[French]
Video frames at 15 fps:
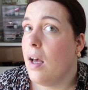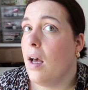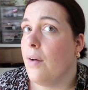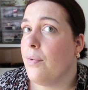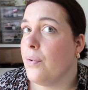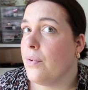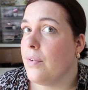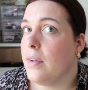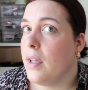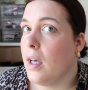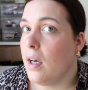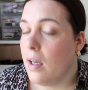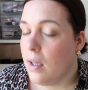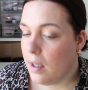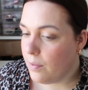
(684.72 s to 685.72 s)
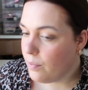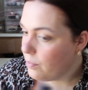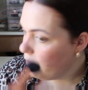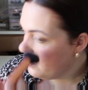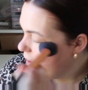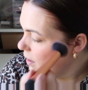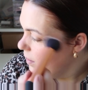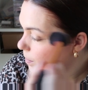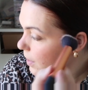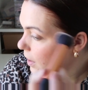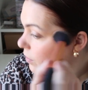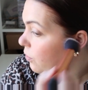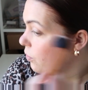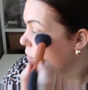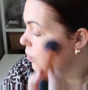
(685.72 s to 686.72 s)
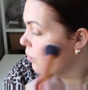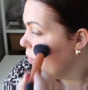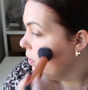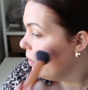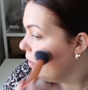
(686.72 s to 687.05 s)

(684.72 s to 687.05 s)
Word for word: à fond de teint et vous venez par-dessus.